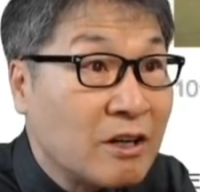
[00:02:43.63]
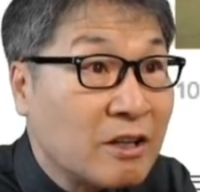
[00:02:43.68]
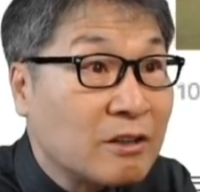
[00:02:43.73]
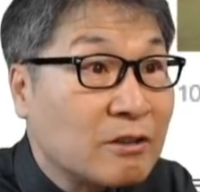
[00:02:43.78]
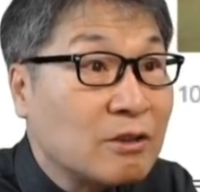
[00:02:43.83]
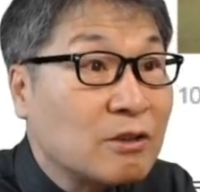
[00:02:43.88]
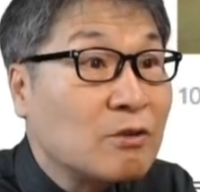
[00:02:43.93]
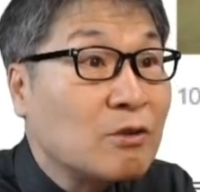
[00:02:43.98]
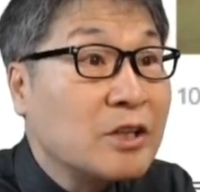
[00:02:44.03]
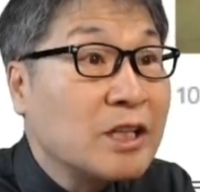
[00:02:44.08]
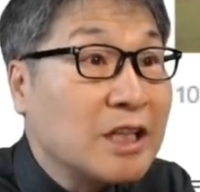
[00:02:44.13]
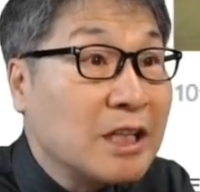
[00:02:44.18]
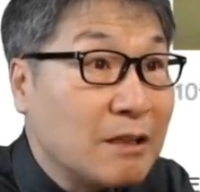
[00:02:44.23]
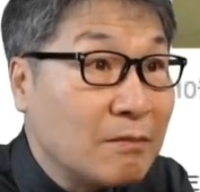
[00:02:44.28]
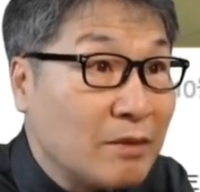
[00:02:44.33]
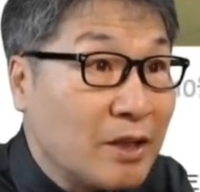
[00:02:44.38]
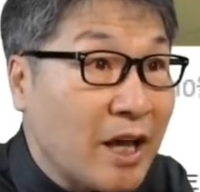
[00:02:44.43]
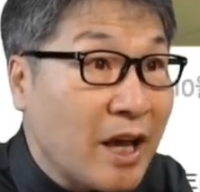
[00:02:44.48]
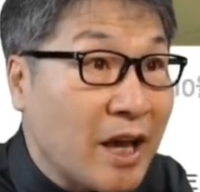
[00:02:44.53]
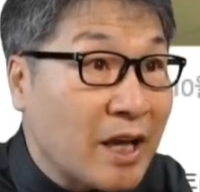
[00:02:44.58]
그리고
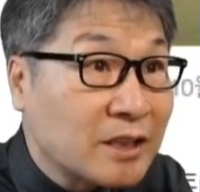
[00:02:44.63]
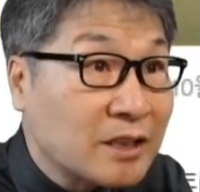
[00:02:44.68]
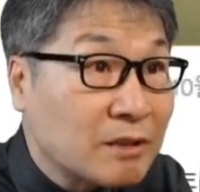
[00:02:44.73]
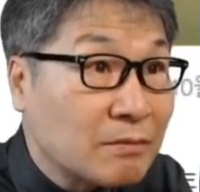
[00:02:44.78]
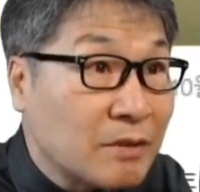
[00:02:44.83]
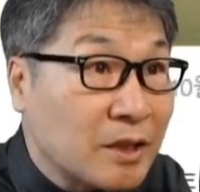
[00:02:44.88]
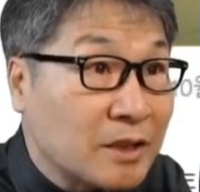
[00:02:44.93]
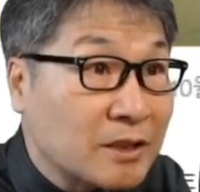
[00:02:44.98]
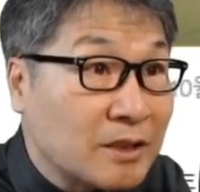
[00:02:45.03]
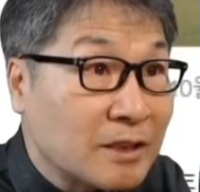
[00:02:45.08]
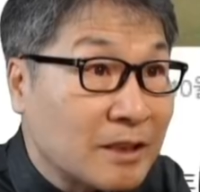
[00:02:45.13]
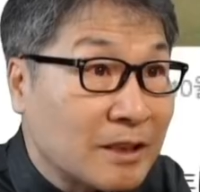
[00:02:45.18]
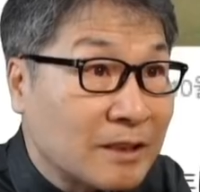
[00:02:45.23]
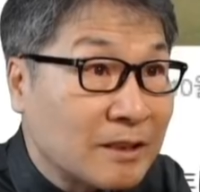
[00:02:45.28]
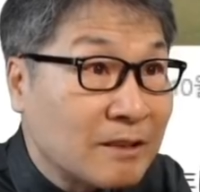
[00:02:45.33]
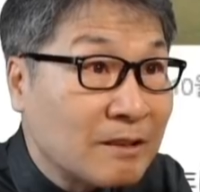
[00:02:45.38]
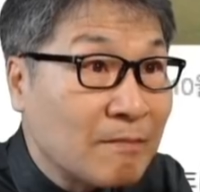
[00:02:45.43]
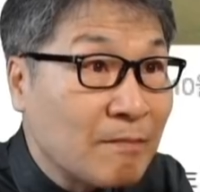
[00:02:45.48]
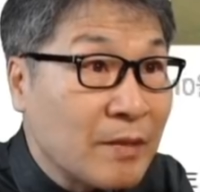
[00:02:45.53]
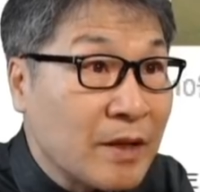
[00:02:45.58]
이미
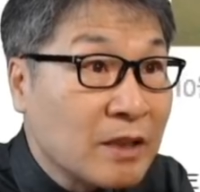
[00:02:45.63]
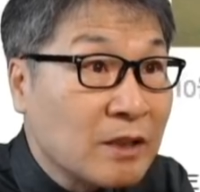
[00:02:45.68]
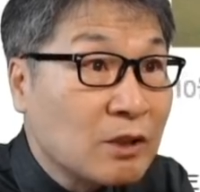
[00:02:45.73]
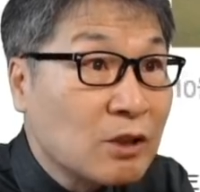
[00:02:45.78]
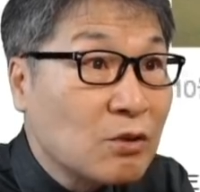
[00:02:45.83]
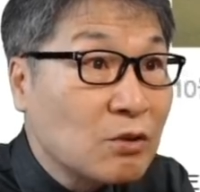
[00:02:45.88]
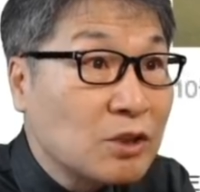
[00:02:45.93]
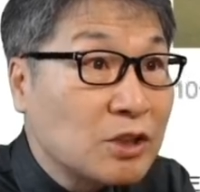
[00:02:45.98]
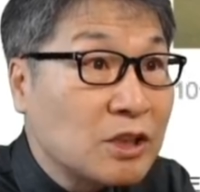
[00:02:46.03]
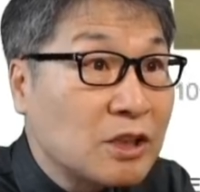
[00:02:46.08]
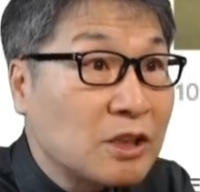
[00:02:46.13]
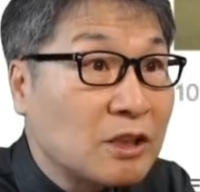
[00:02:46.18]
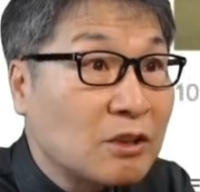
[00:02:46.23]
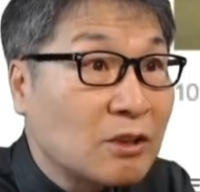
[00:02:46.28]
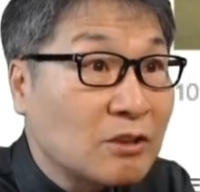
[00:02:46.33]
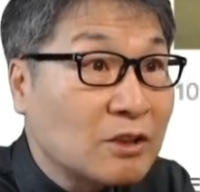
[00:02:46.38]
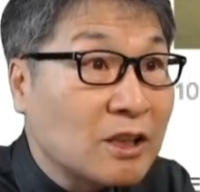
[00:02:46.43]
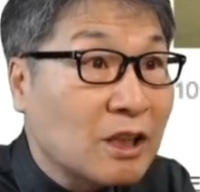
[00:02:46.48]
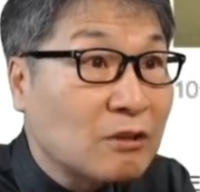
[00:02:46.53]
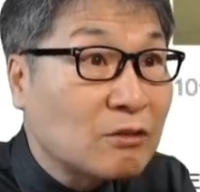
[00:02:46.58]
SBS는 트롯신이
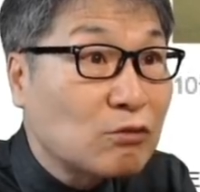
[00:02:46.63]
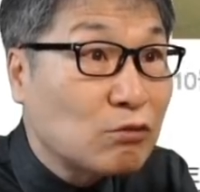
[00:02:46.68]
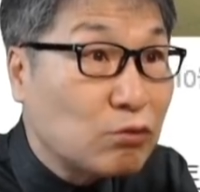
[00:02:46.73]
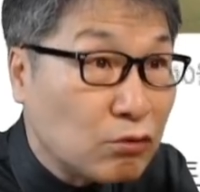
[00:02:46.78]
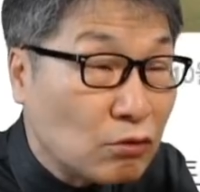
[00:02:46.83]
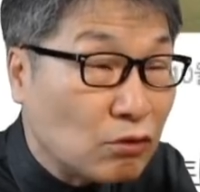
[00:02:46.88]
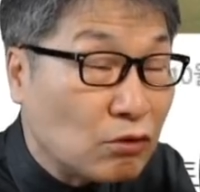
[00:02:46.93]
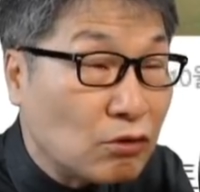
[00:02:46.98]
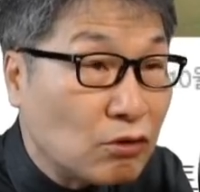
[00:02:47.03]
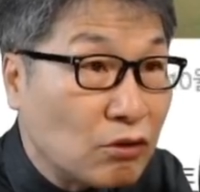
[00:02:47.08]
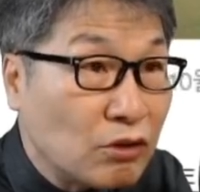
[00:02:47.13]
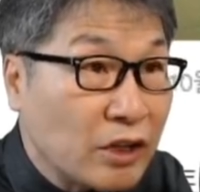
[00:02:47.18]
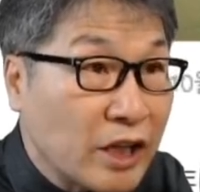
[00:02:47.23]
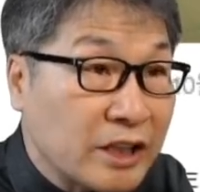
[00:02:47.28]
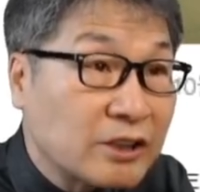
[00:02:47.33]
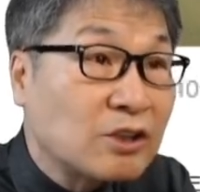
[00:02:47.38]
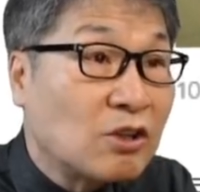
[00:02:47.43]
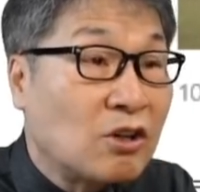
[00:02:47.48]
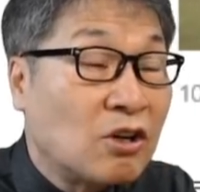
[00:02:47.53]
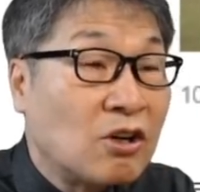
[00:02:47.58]
떴다
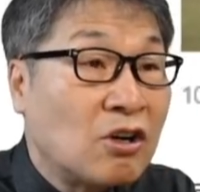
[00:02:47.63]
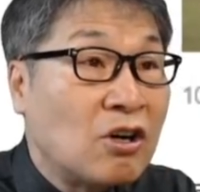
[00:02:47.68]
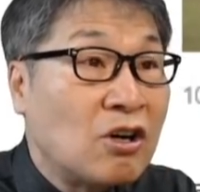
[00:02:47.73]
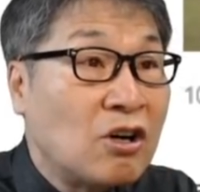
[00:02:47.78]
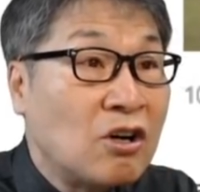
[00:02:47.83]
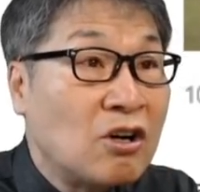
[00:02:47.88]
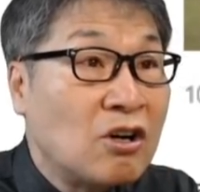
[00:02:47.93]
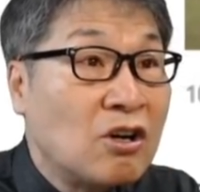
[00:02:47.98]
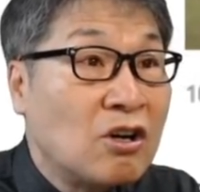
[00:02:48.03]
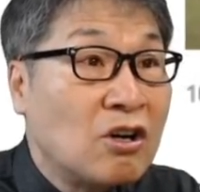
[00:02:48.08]
2에서